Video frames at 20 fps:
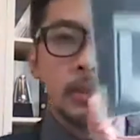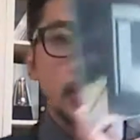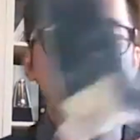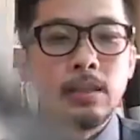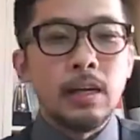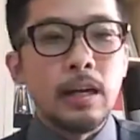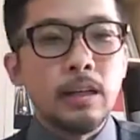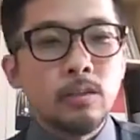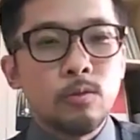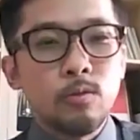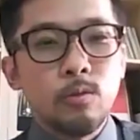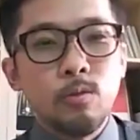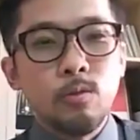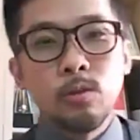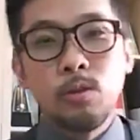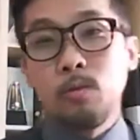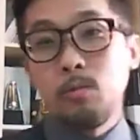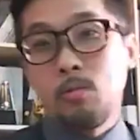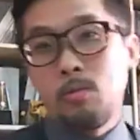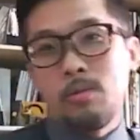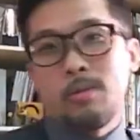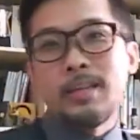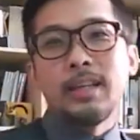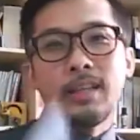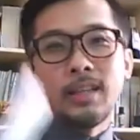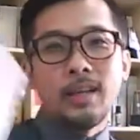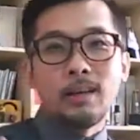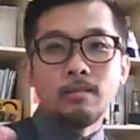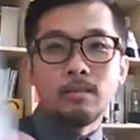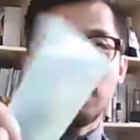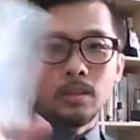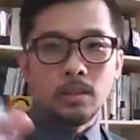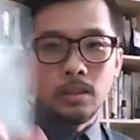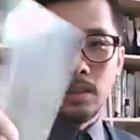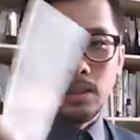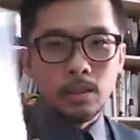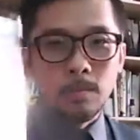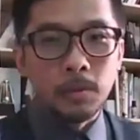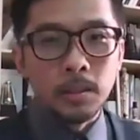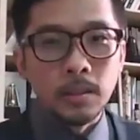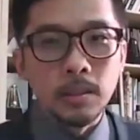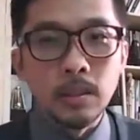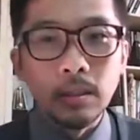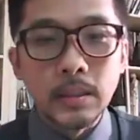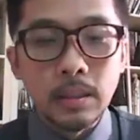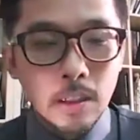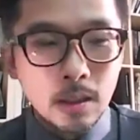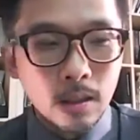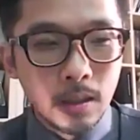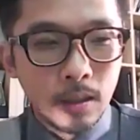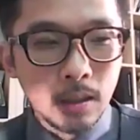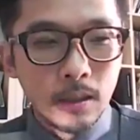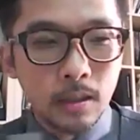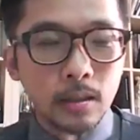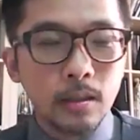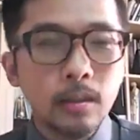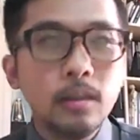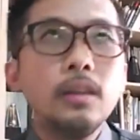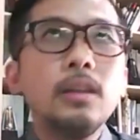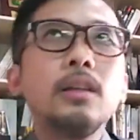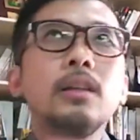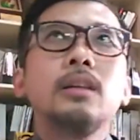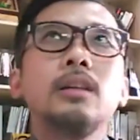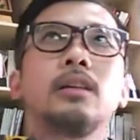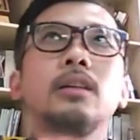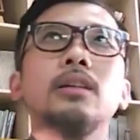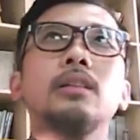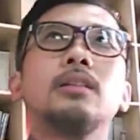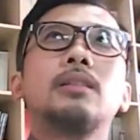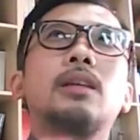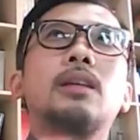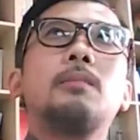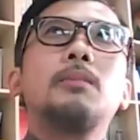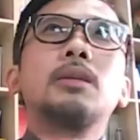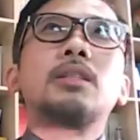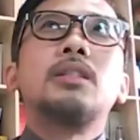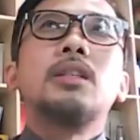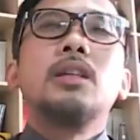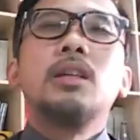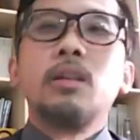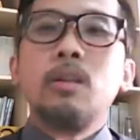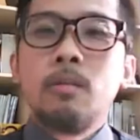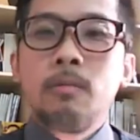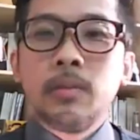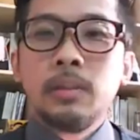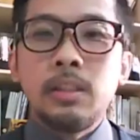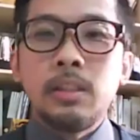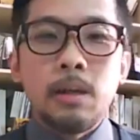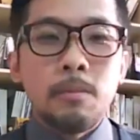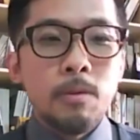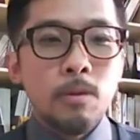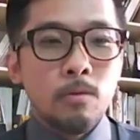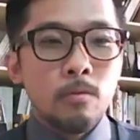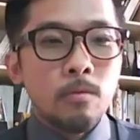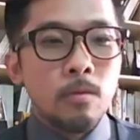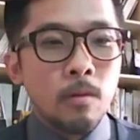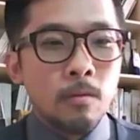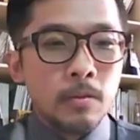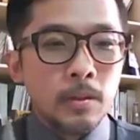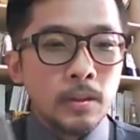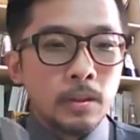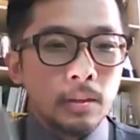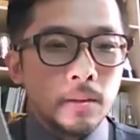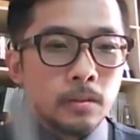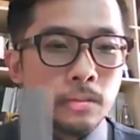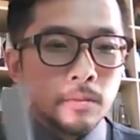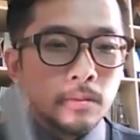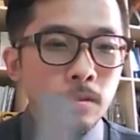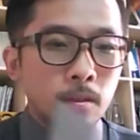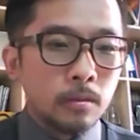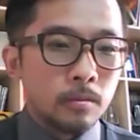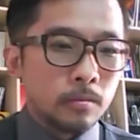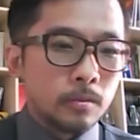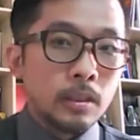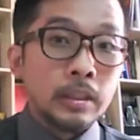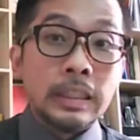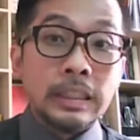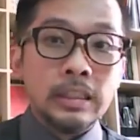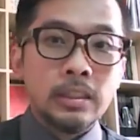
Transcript: 么精彩，所以我就再调整了一次比例，切了一个上面十二公分、下面五公分的哦的